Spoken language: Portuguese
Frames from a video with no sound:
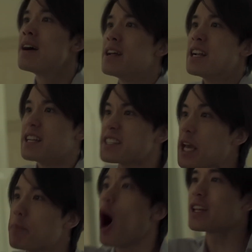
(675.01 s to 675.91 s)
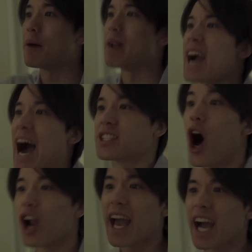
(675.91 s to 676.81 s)
mais voltar para casa.
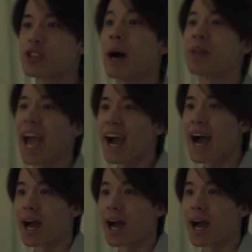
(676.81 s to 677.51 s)
Nanai retruca que